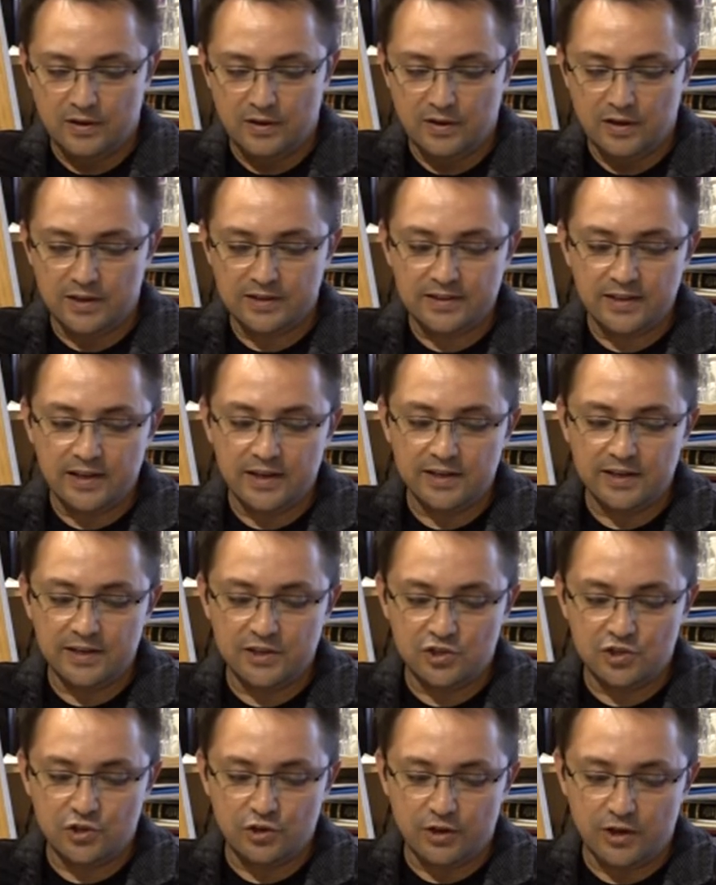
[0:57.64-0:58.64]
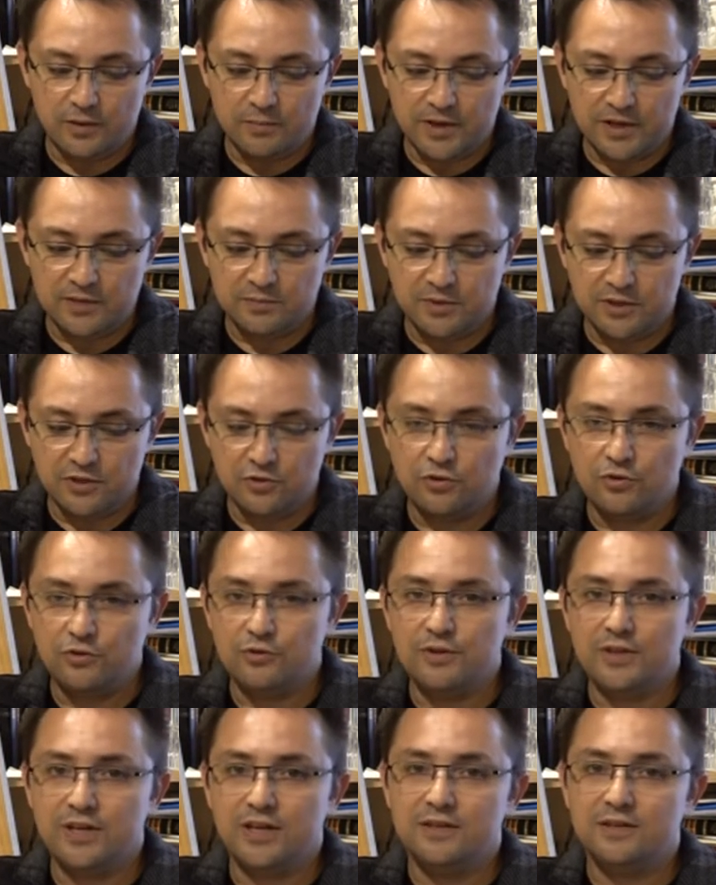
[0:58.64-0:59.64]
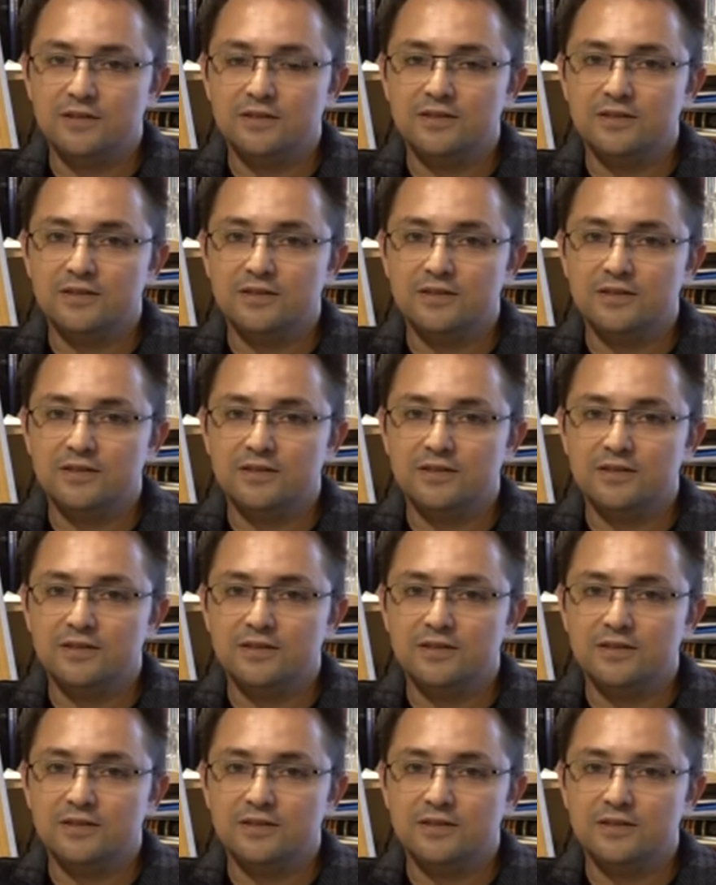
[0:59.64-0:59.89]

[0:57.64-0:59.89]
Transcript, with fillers: Atlar geçiyor apartmanın önünden.